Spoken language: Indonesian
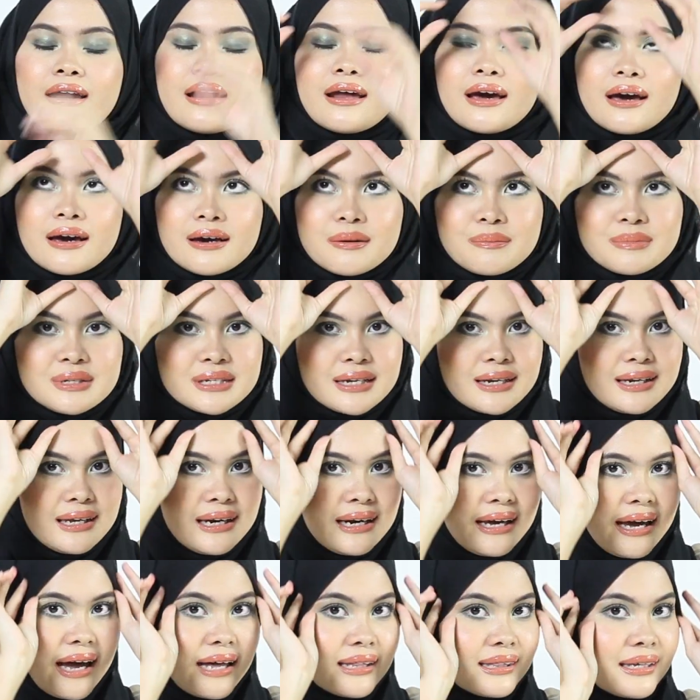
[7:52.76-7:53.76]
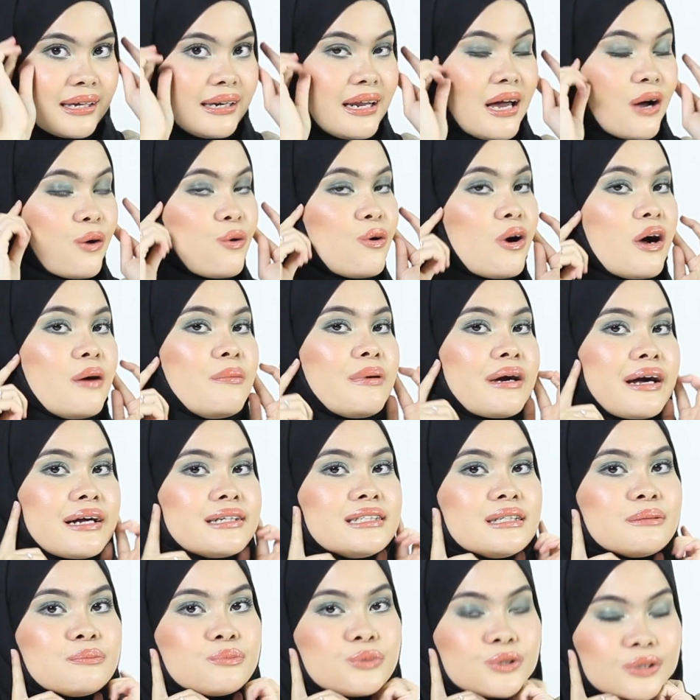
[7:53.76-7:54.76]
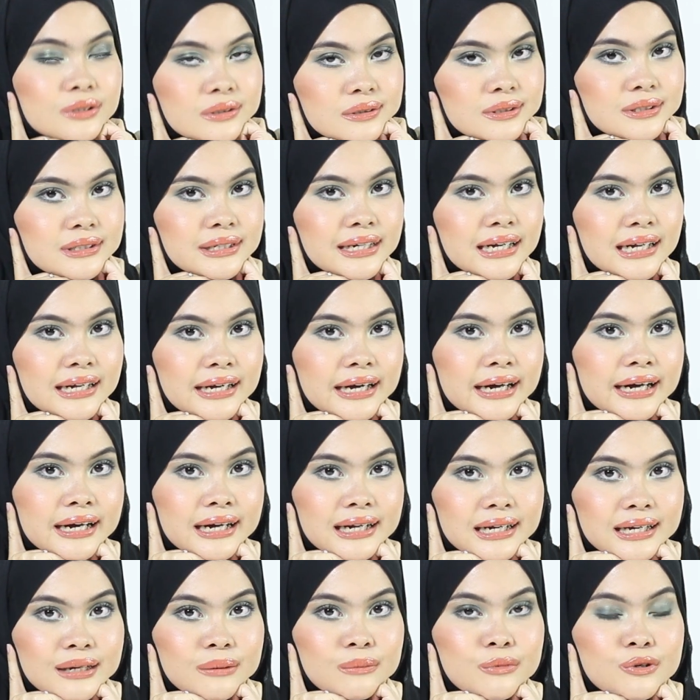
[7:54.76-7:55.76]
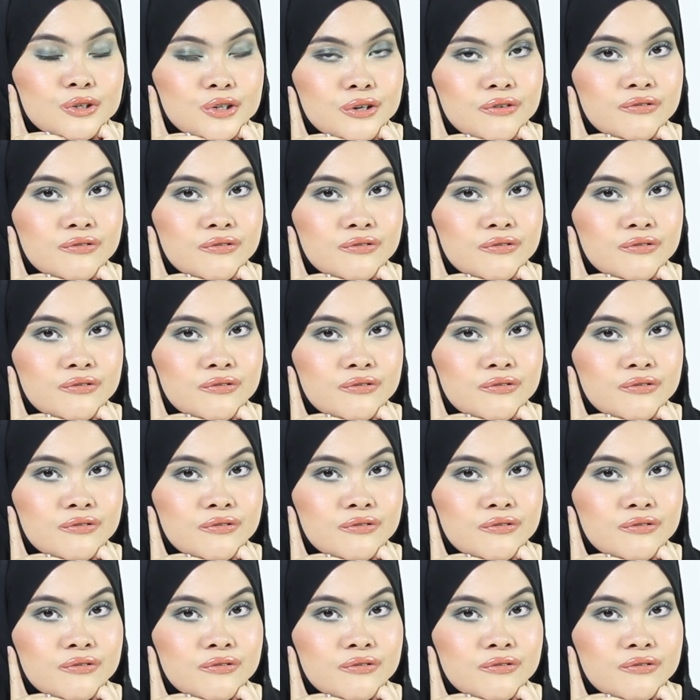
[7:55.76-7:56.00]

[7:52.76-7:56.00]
Nah bisa dilihat ini aku nggak pakai ciput sehari-hari most